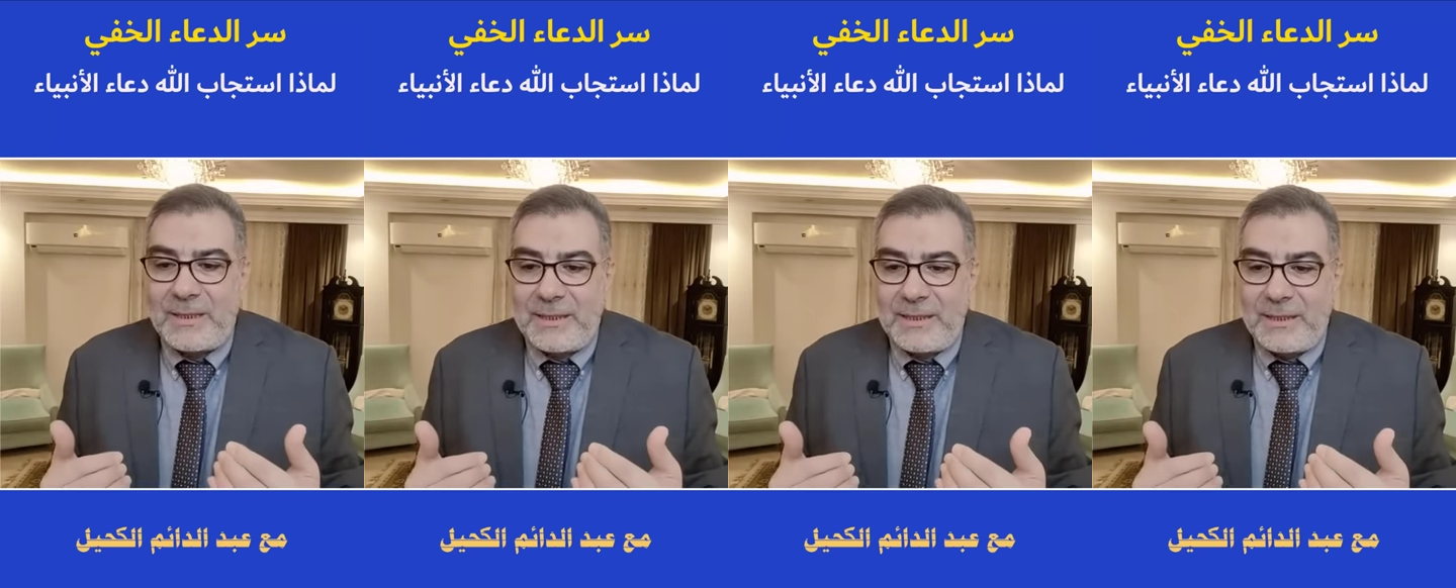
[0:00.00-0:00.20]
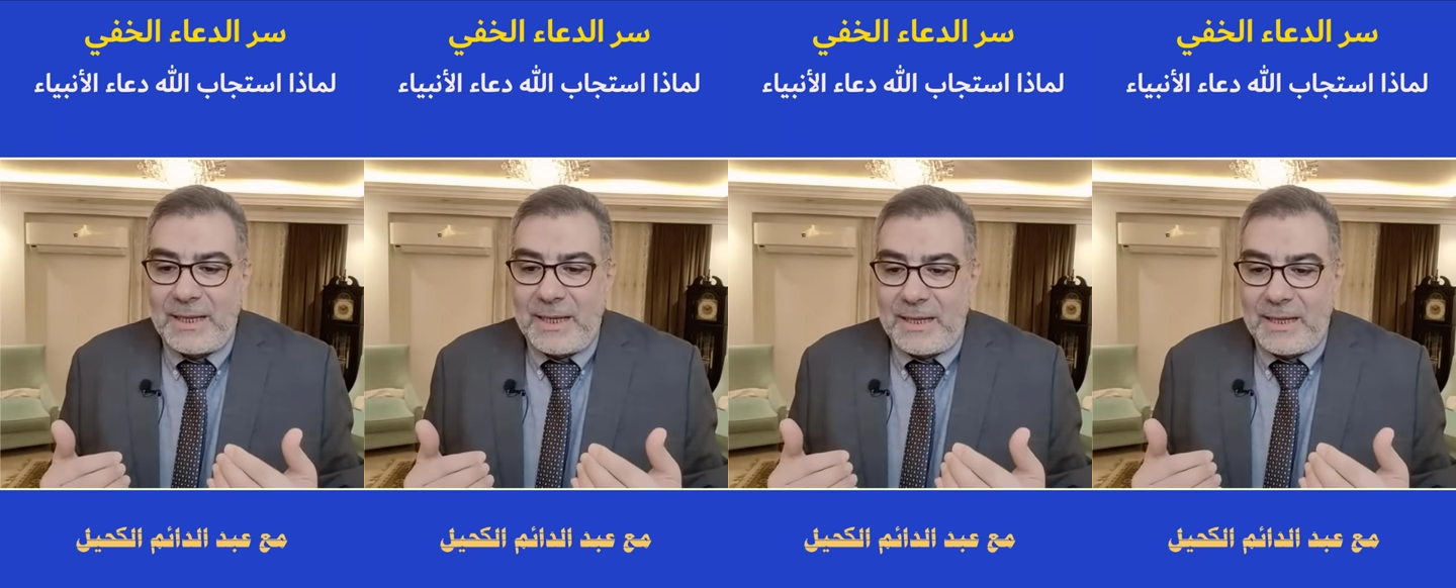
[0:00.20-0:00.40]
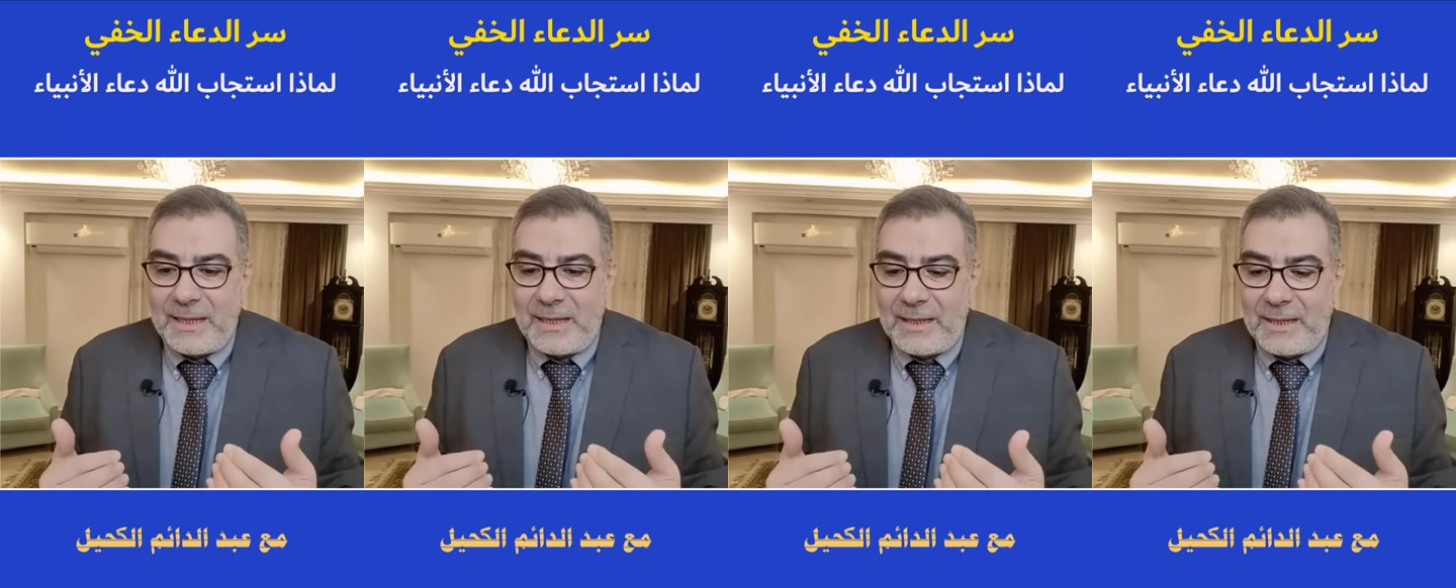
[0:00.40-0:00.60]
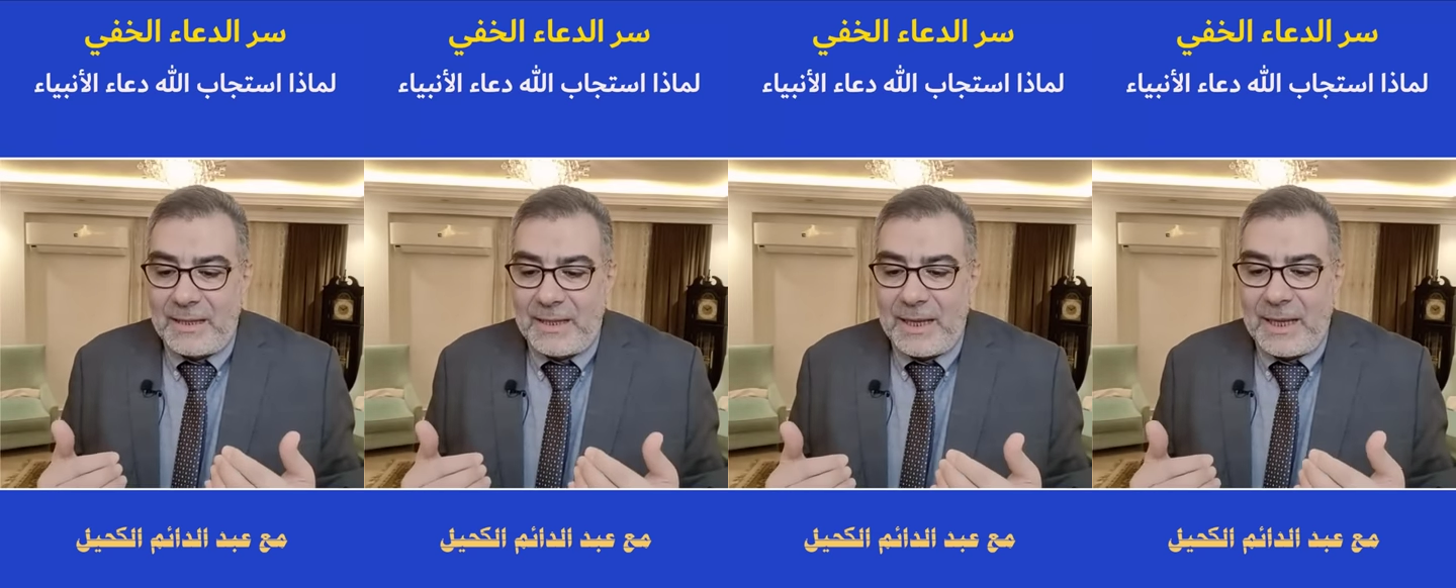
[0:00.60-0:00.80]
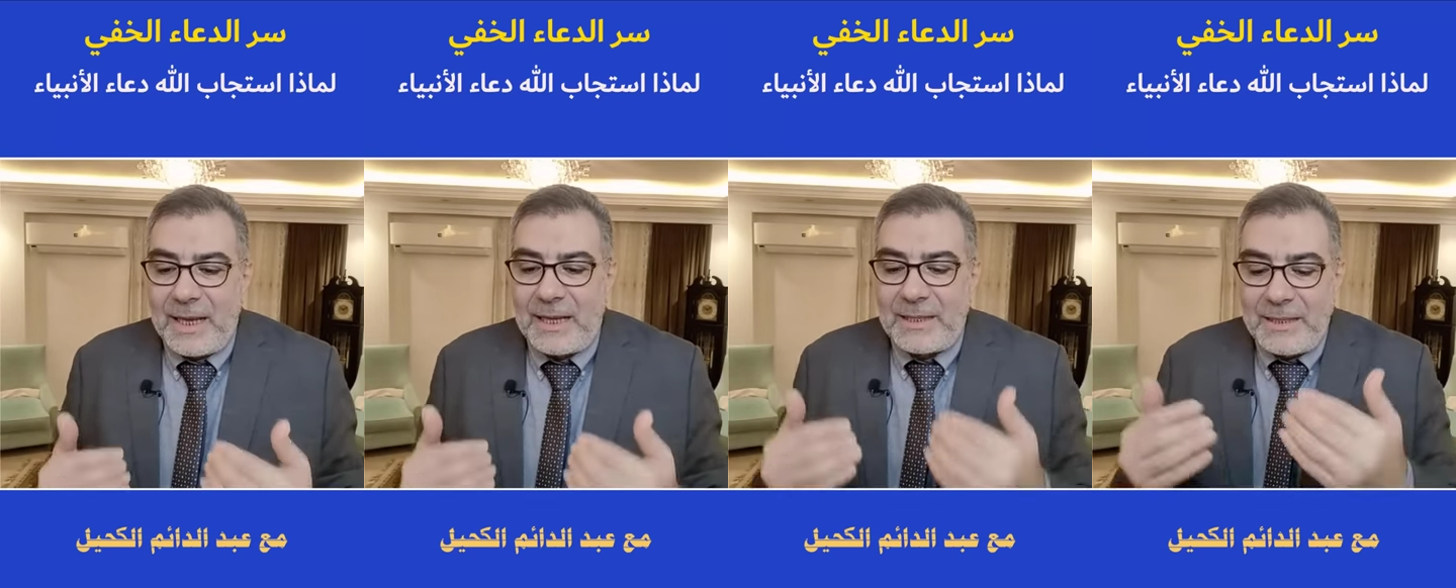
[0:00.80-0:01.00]
اياه
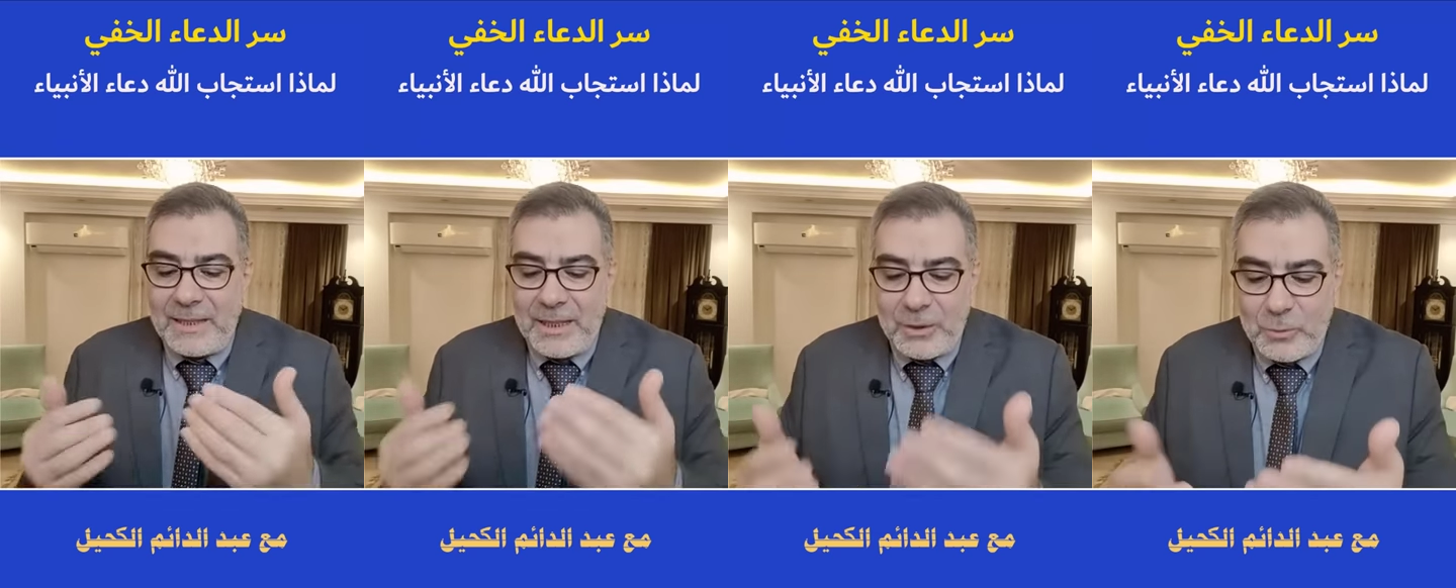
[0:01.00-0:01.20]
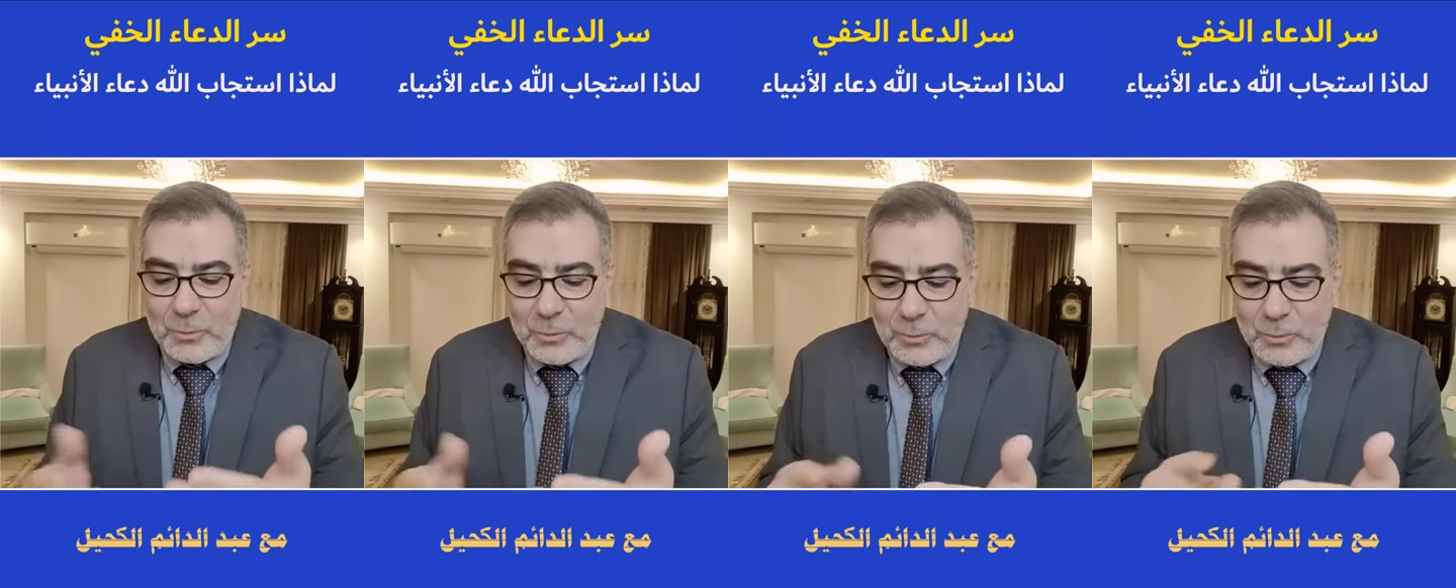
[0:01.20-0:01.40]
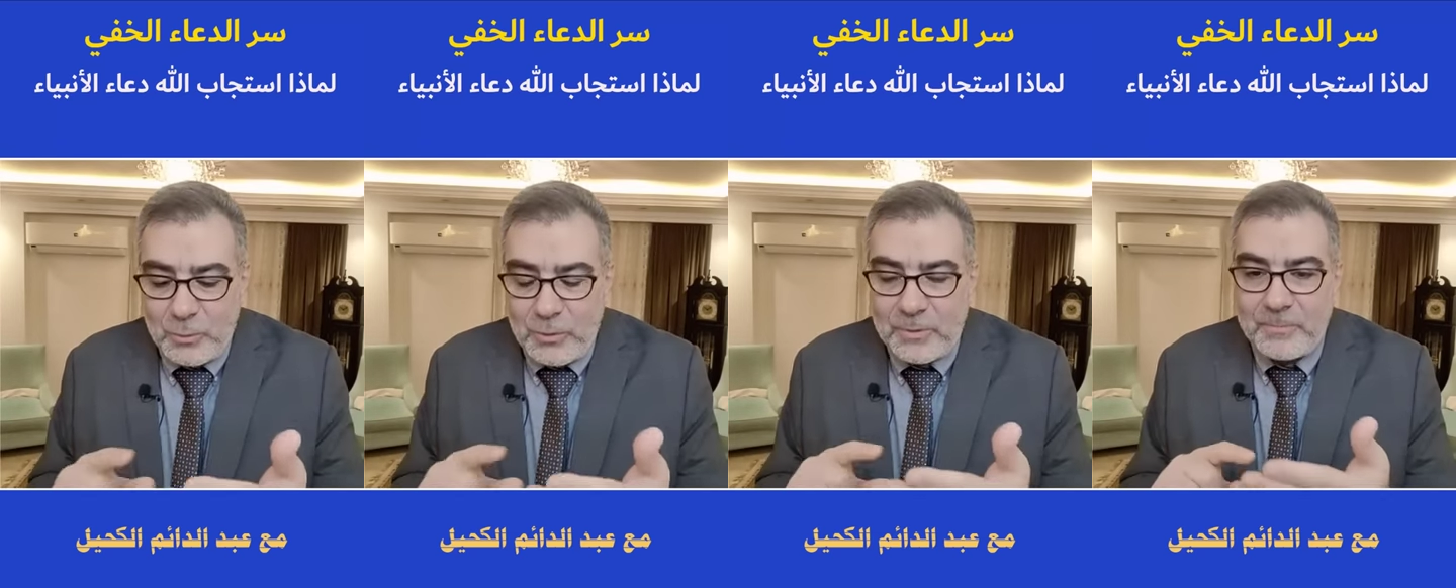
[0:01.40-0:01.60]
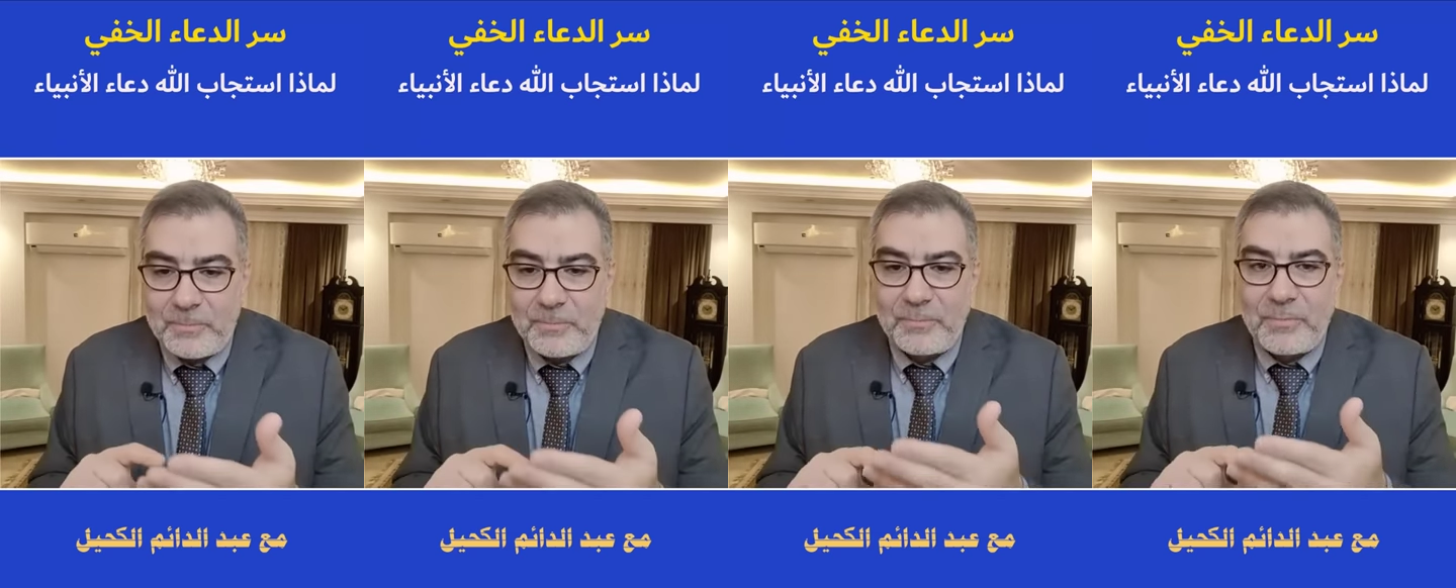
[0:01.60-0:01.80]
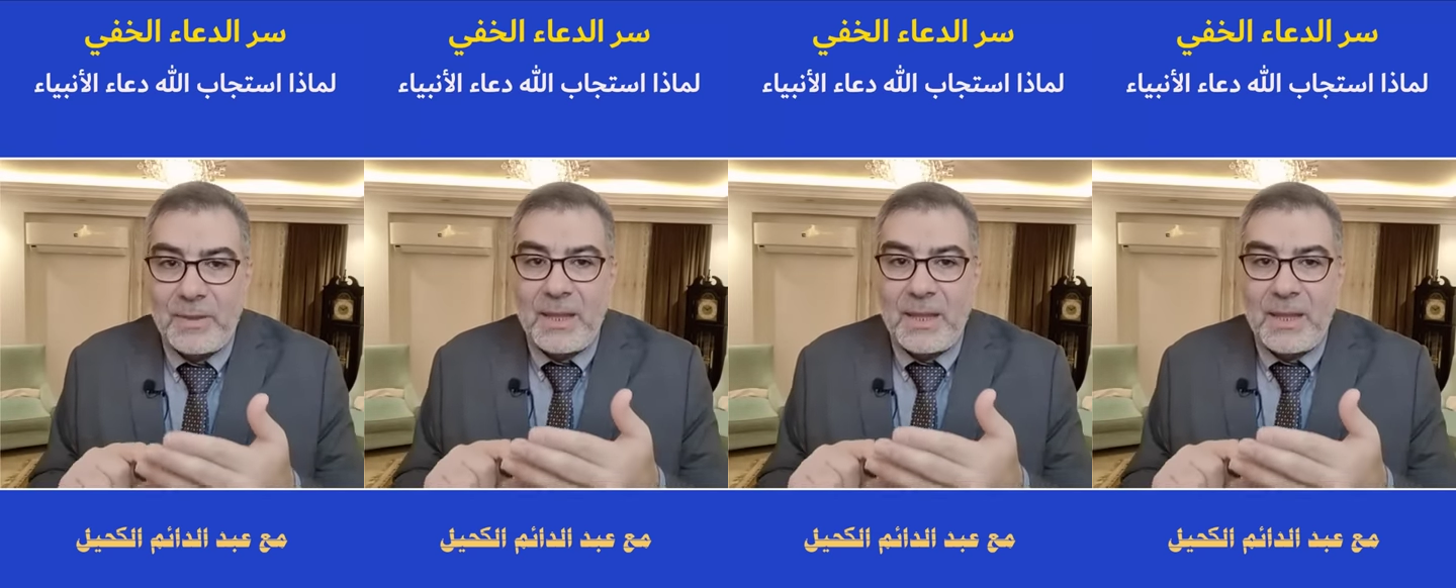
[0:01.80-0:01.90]
ان يكون